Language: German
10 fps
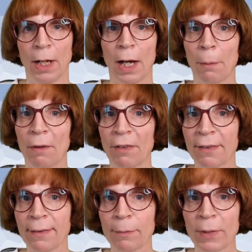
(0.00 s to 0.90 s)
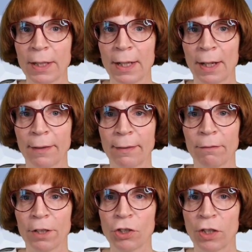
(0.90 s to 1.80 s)
Aber was ist mit den
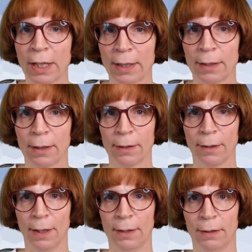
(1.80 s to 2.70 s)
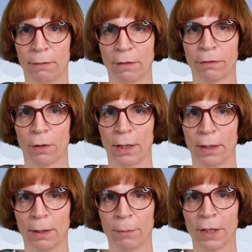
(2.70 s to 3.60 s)
ganzen versteckten Dateien, die wir
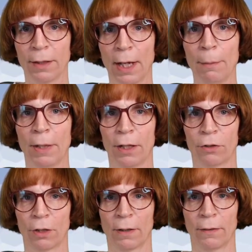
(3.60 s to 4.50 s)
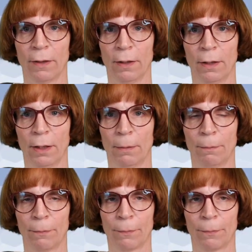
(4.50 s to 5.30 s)
vorhin im Dateimanager gesehen haben?